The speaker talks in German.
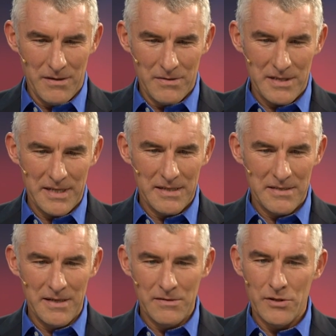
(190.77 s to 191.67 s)
Ausgleich
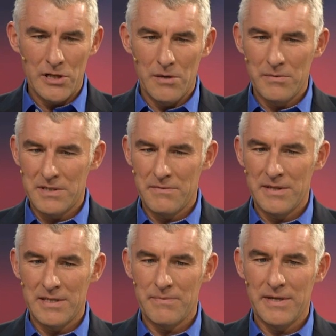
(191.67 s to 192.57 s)
erzielt und ich glaube, dass wir
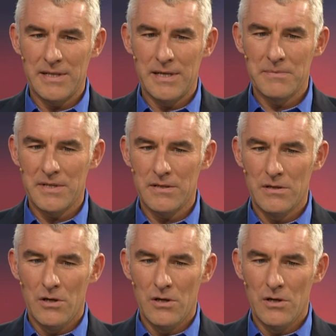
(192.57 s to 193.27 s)
in der zweiten Halbzeit